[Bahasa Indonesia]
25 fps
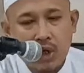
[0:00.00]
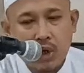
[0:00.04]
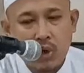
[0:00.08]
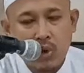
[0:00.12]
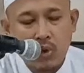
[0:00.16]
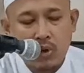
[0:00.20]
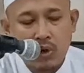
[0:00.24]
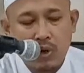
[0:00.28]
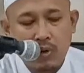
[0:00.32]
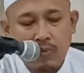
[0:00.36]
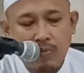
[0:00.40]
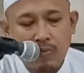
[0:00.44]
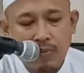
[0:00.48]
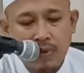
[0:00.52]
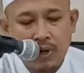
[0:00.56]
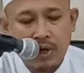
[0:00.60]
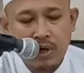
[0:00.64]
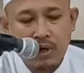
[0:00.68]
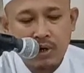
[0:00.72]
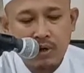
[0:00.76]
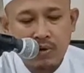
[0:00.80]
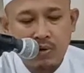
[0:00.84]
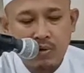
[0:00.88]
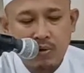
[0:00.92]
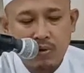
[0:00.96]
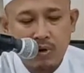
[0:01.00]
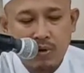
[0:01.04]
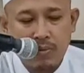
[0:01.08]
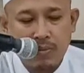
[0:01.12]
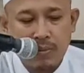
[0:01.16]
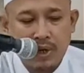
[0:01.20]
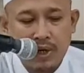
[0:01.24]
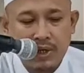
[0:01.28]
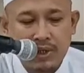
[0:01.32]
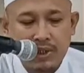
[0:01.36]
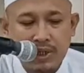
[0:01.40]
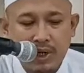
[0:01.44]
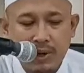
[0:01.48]

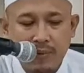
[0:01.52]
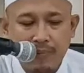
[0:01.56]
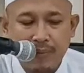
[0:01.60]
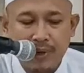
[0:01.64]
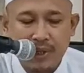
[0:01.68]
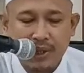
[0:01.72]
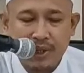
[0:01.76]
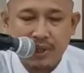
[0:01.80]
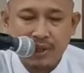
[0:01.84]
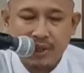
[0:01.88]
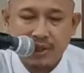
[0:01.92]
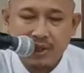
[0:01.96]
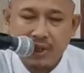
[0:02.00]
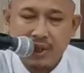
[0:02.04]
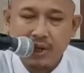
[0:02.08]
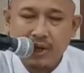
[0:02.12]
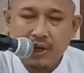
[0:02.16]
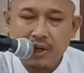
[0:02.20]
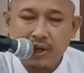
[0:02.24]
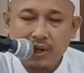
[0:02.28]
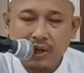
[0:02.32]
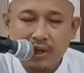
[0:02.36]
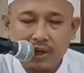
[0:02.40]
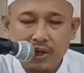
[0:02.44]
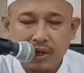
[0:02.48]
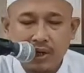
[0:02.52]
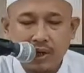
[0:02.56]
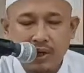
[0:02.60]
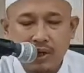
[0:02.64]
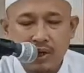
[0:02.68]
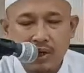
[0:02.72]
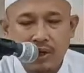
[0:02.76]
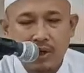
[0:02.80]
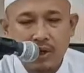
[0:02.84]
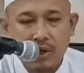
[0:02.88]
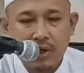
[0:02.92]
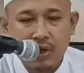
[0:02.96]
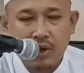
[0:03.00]
guneman-guneman sing penting
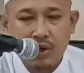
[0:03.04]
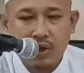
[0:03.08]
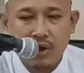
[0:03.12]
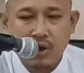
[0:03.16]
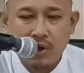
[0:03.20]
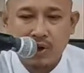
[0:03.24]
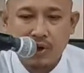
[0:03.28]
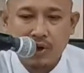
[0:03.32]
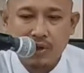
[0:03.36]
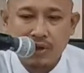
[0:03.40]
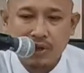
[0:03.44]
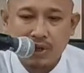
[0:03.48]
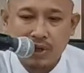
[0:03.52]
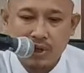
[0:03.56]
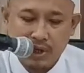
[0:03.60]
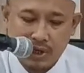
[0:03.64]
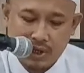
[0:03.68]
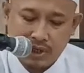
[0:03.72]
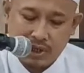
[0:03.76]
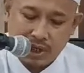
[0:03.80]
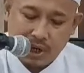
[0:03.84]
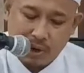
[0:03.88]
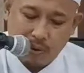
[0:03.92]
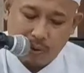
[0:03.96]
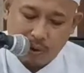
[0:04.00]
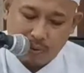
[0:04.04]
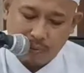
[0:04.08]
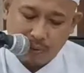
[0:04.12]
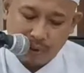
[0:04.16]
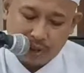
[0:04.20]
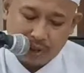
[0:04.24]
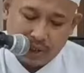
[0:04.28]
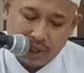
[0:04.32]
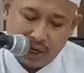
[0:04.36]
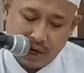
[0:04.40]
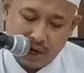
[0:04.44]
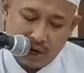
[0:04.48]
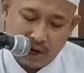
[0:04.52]
kaya dene jawab
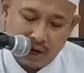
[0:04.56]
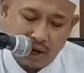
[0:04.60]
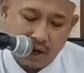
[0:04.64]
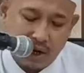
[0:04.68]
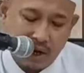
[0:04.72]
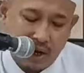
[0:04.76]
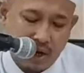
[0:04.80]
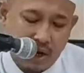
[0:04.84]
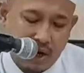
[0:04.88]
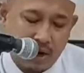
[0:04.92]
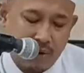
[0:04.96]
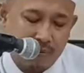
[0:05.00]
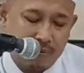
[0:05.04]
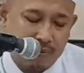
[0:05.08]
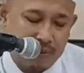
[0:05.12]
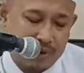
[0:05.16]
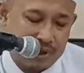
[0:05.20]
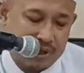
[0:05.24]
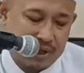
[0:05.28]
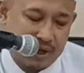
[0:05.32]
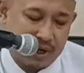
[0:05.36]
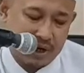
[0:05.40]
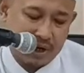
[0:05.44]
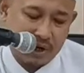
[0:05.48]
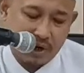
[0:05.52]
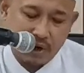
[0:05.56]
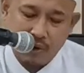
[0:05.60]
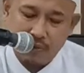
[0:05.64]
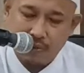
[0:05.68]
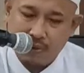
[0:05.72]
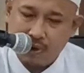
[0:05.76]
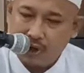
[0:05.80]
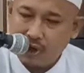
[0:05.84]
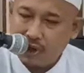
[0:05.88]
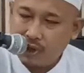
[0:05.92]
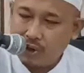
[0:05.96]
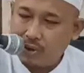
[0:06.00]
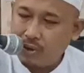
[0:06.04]
salam misalnya kayak
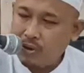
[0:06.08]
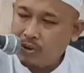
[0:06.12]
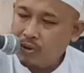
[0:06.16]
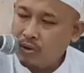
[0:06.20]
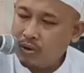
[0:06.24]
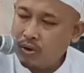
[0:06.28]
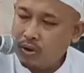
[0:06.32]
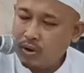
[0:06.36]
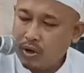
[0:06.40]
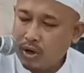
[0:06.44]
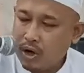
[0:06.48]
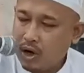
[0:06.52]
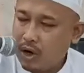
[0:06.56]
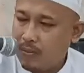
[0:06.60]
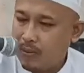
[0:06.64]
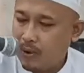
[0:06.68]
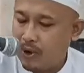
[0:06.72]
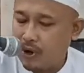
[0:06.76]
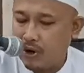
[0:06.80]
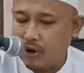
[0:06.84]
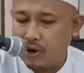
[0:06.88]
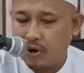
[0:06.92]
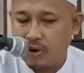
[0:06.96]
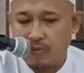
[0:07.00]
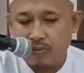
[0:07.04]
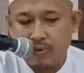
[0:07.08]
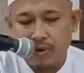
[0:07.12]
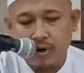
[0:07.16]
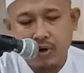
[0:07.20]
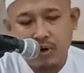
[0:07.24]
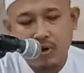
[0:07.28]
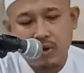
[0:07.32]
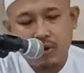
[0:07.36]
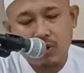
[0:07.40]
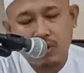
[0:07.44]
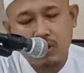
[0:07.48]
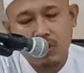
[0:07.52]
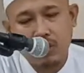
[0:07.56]
begitu apa ya
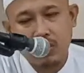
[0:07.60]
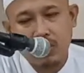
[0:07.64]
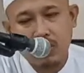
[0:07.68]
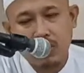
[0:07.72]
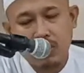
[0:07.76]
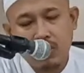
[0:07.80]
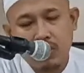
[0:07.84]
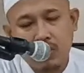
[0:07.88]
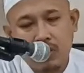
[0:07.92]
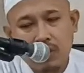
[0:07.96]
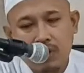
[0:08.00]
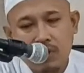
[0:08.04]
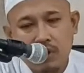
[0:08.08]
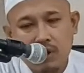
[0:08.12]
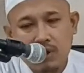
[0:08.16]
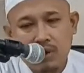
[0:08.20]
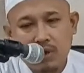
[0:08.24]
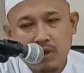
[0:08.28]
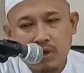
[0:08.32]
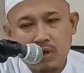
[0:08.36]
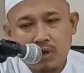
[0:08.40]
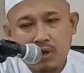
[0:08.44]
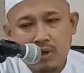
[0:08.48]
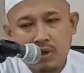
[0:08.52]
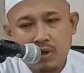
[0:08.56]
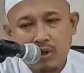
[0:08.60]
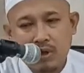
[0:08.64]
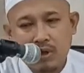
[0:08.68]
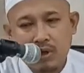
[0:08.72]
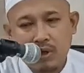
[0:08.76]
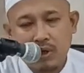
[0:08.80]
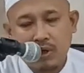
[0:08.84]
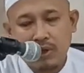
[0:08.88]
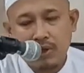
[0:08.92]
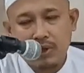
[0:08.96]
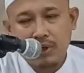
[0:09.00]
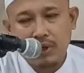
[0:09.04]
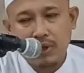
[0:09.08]
napa
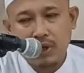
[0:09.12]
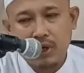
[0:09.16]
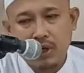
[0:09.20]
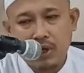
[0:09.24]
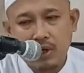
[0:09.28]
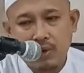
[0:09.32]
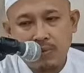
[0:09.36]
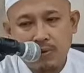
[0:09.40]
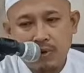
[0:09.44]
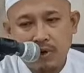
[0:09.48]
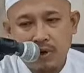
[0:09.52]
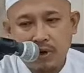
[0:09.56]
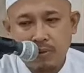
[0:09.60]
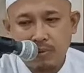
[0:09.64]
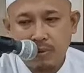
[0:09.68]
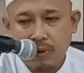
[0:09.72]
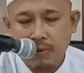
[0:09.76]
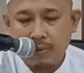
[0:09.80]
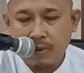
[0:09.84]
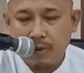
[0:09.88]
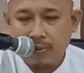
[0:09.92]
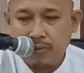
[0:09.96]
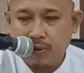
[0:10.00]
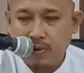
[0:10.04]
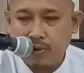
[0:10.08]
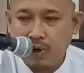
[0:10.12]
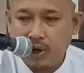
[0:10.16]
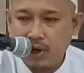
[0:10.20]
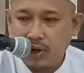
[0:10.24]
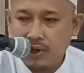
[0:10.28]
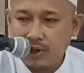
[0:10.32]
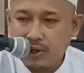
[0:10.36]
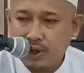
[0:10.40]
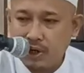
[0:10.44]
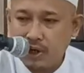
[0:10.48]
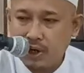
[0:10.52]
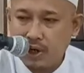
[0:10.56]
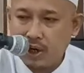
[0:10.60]
ngendikanipun Imam Ibnu
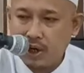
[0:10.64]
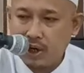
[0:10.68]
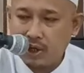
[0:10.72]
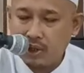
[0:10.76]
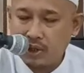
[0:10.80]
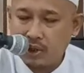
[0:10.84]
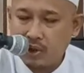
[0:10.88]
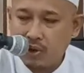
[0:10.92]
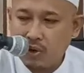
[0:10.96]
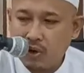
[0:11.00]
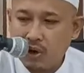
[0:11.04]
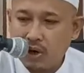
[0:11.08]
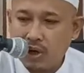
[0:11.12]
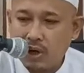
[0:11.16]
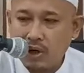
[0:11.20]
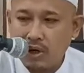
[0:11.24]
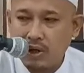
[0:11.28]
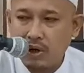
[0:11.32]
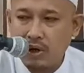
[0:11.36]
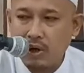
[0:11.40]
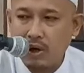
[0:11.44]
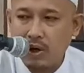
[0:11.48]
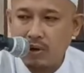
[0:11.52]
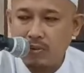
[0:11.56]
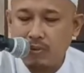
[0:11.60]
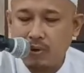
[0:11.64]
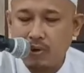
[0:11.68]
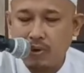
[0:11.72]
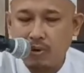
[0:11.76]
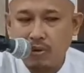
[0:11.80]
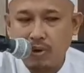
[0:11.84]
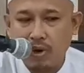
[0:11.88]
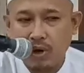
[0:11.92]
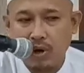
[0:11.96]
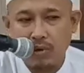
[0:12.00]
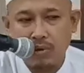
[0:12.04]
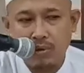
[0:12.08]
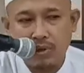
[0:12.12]
Hajar ala sekolah nih
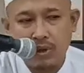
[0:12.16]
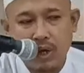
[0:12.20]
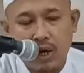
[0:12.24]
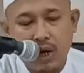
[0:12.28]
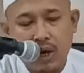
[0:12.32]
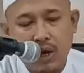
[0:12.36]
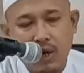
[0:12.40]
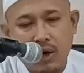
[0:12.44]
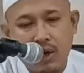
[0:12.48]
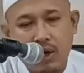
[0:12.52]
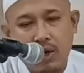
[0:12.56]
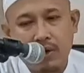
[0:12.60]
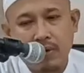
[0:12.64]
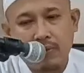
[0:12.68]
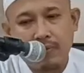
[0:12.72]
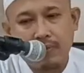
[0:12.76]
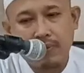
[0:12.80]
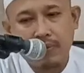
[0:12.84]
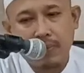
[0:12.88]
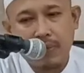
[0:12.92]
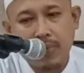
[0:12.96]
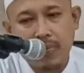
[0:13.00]
rahimahullahu taala